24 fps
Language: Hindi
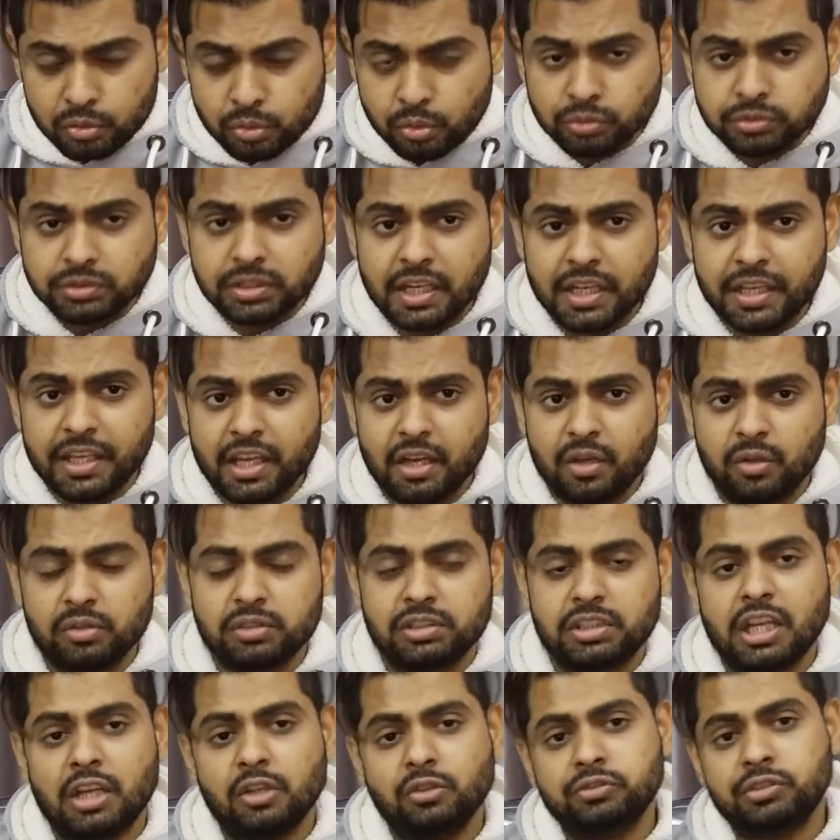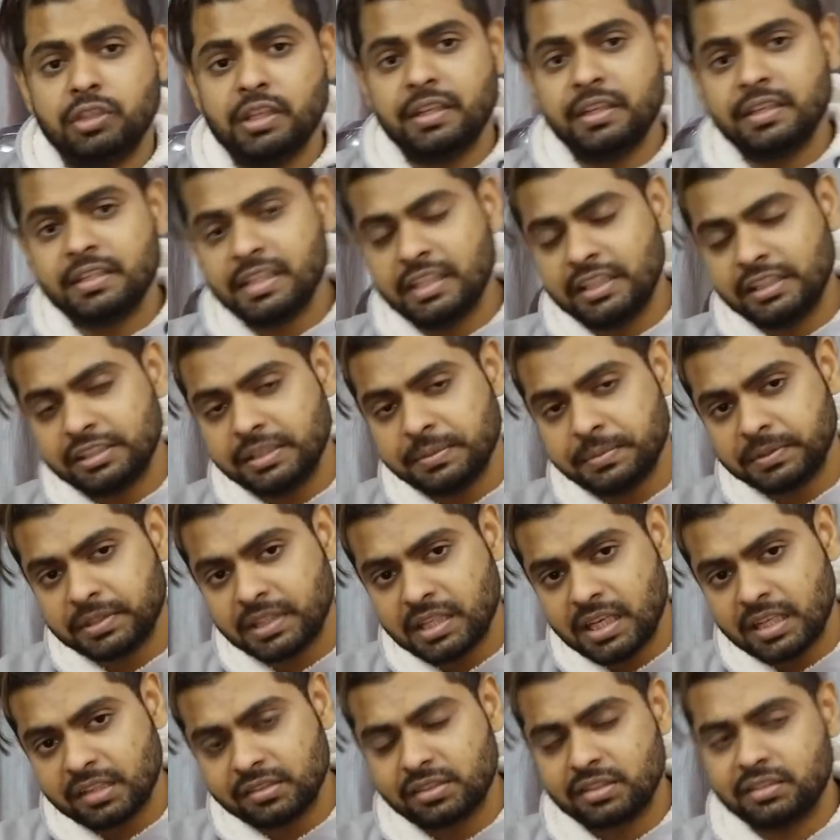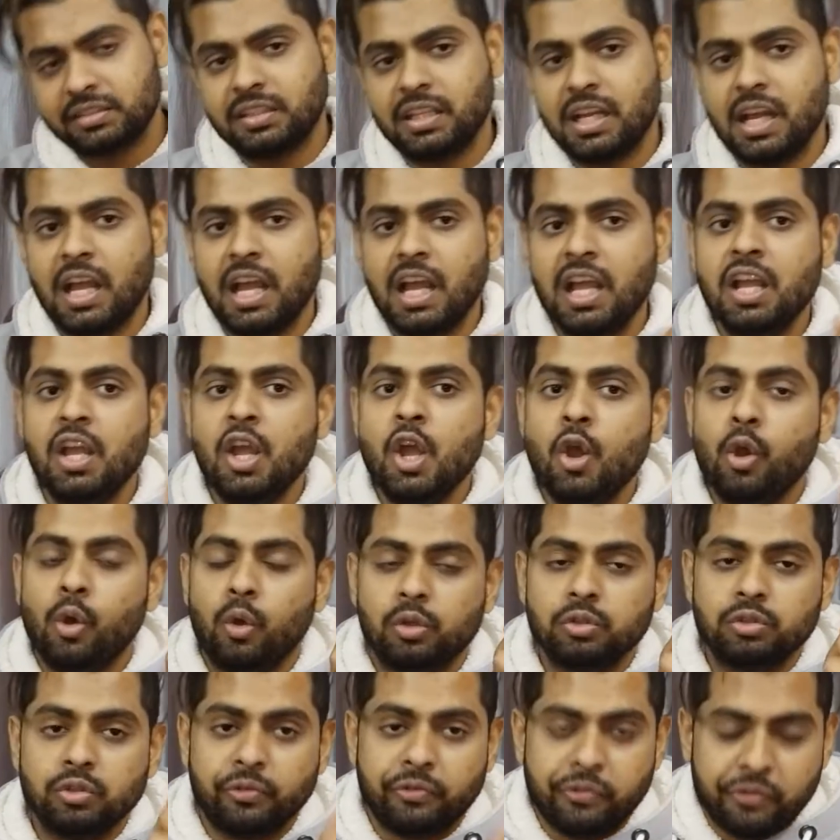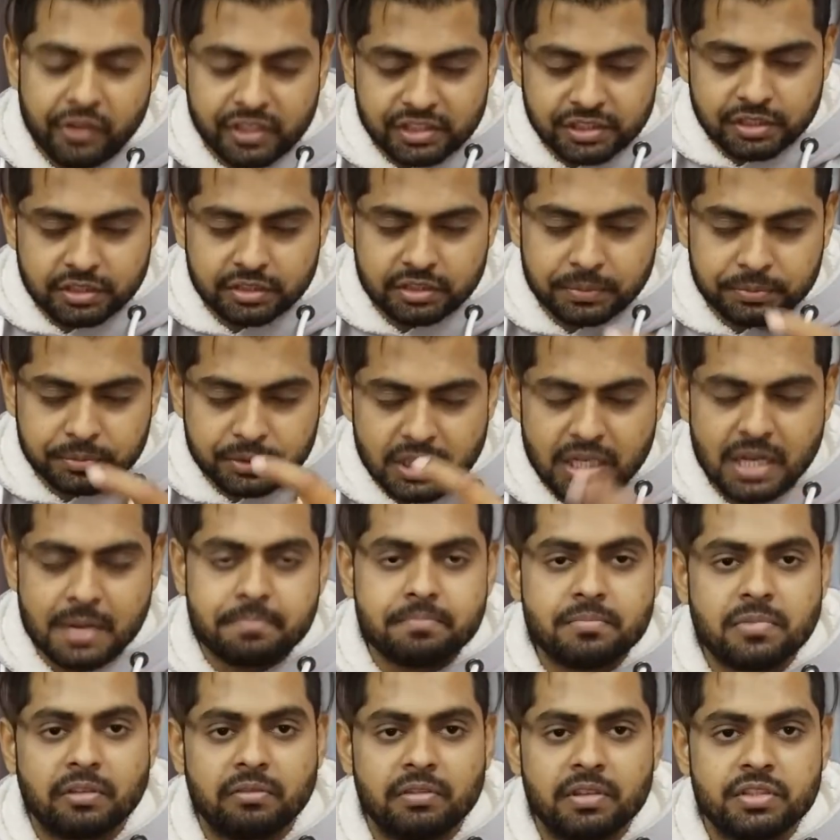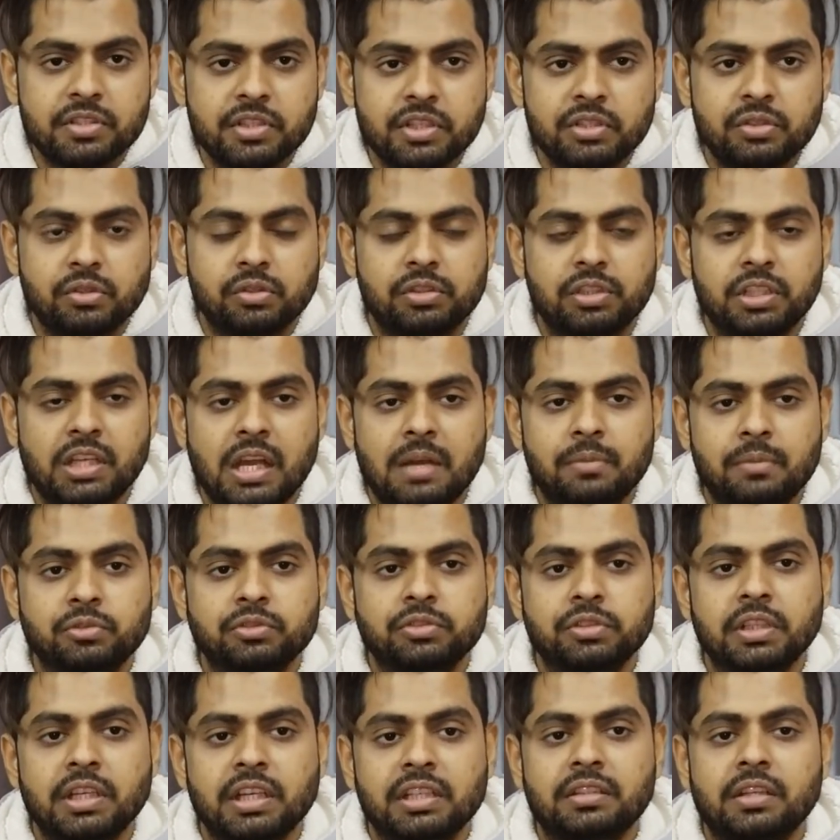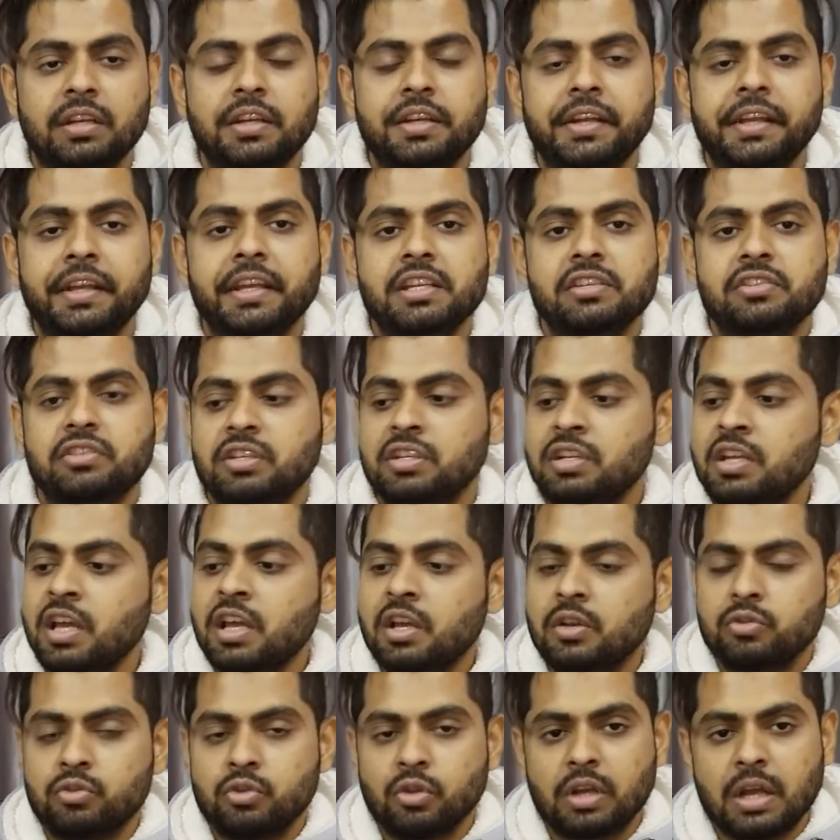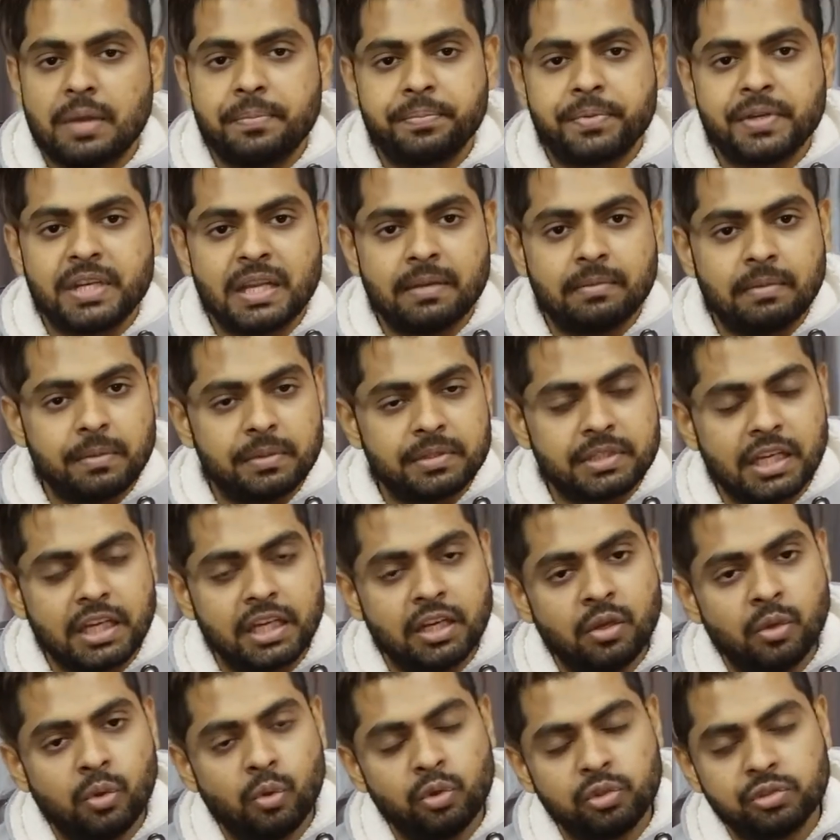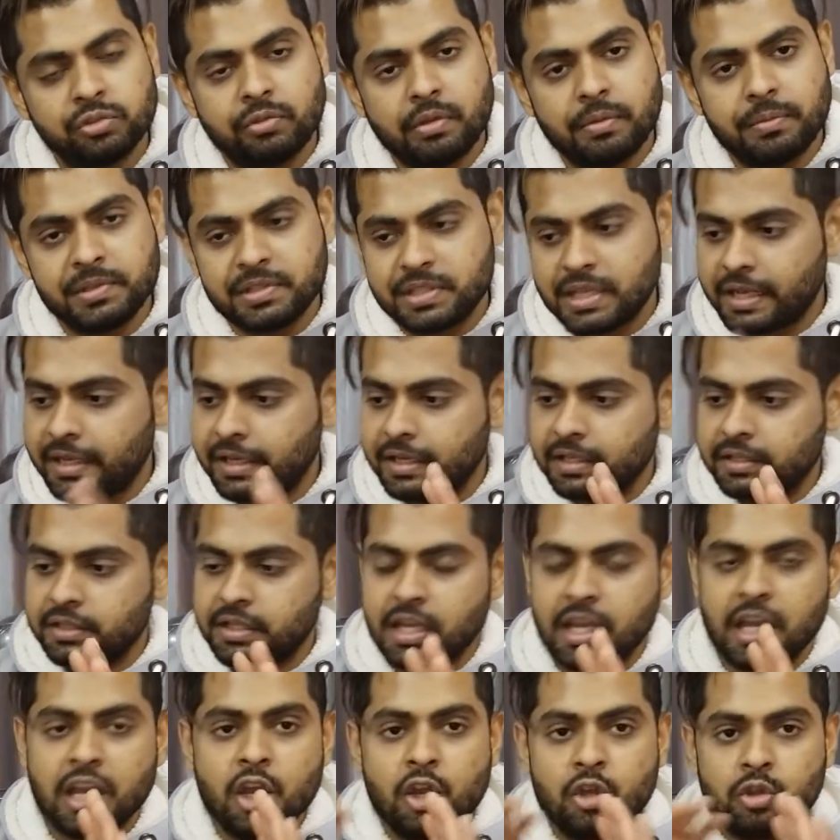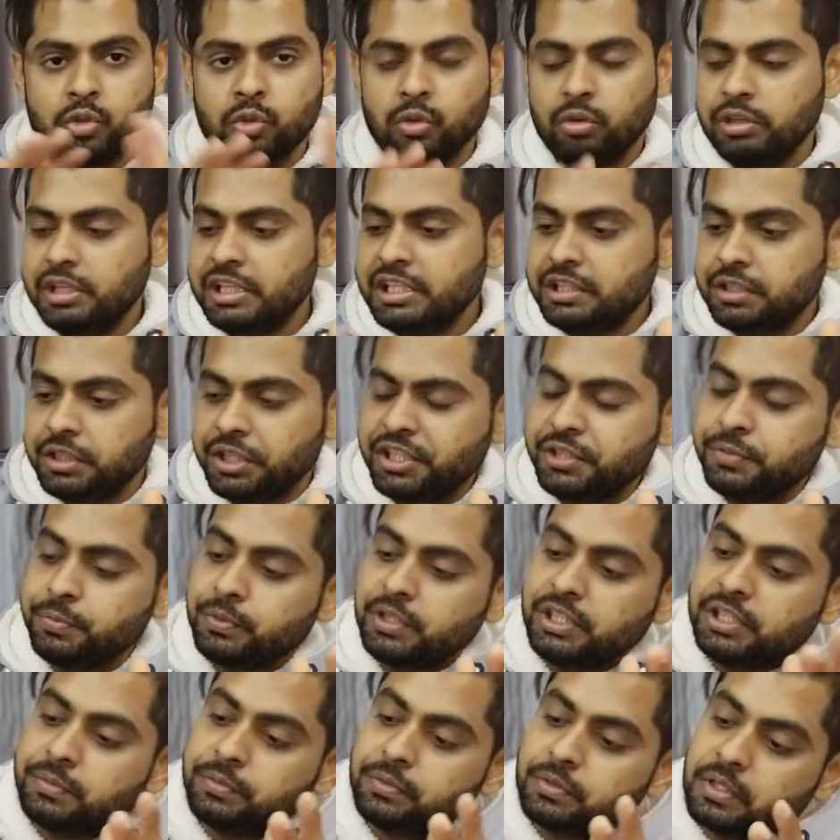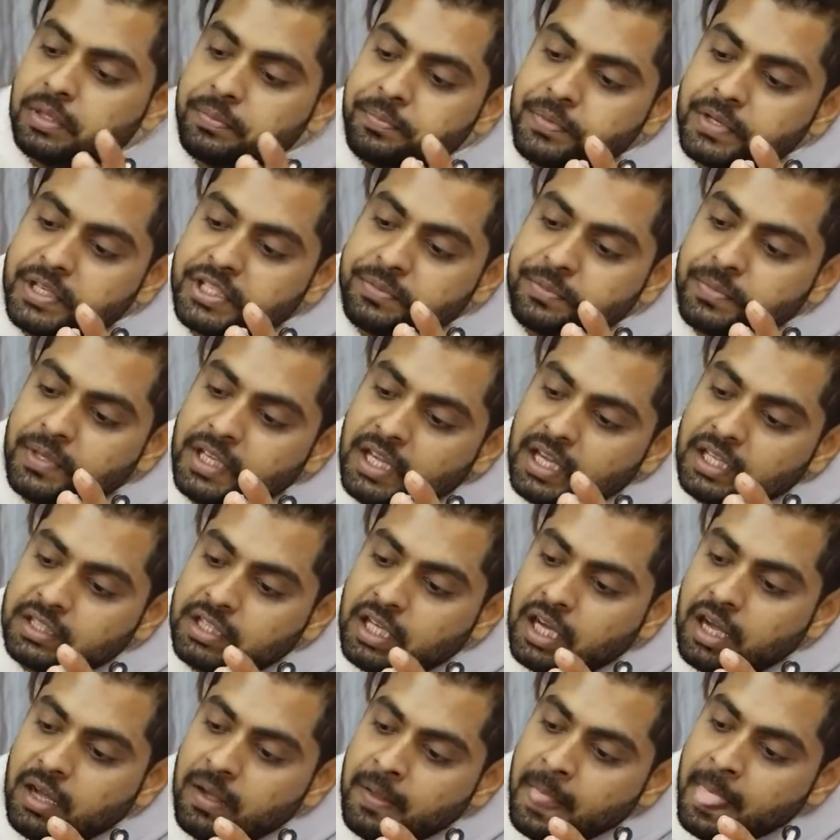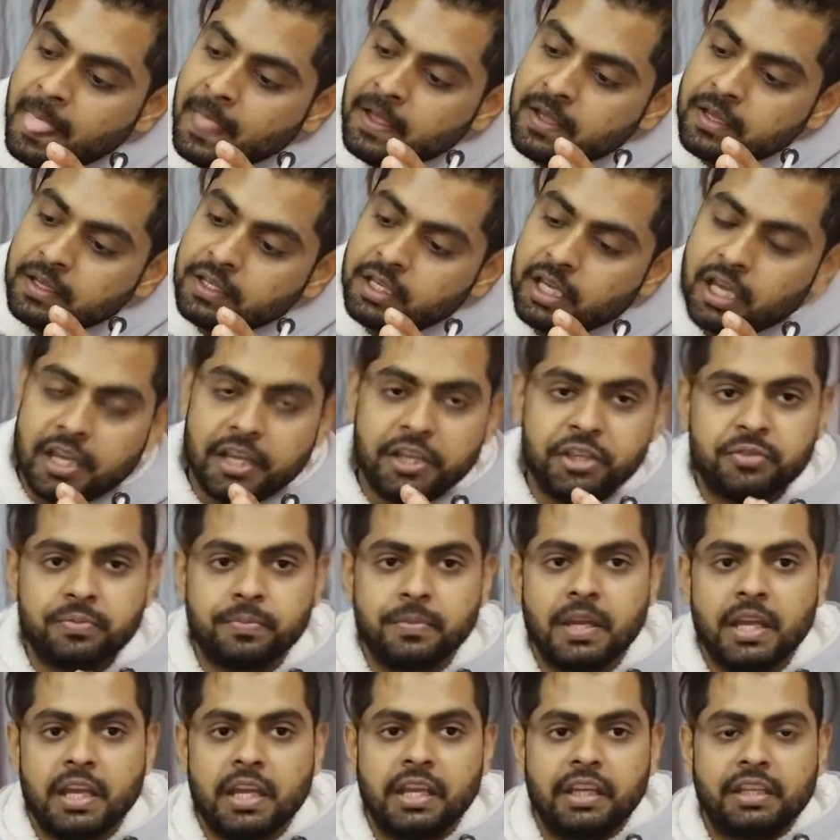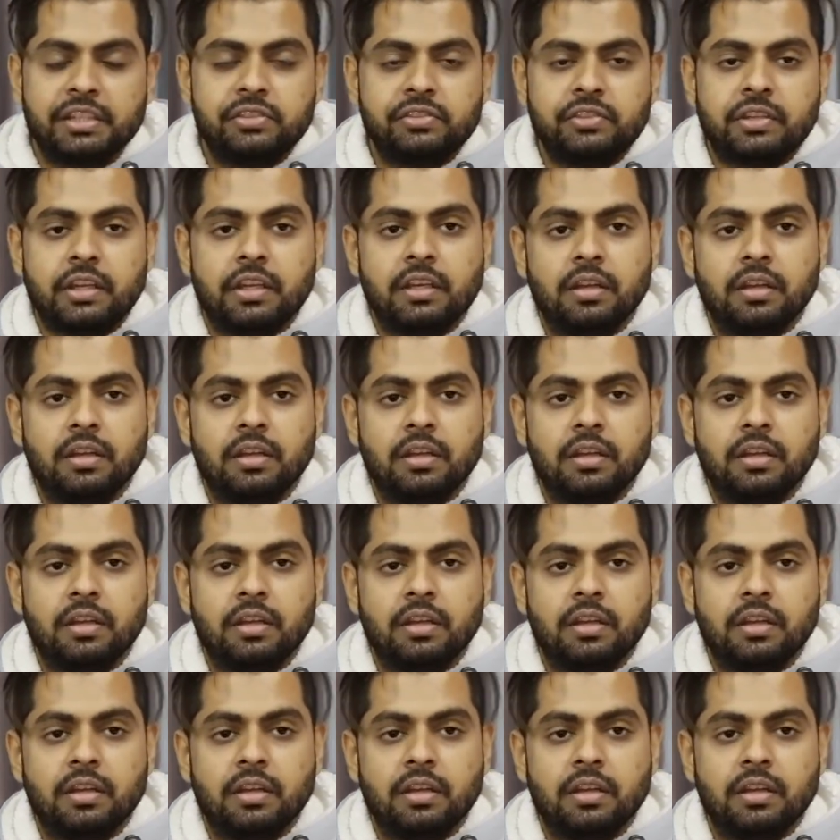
दूसरा क्या होता है उसके रिजल्ट से पता लग सकता है और जो फर्स्ट सबसे नंबर वन चीज़ होती है हम उसके ऑथेंटिकेशन जो कंपनी हमें बता रही है उस वे में चेक करते हैं तो इस इस इस इसमें क्या था कि इसमें एक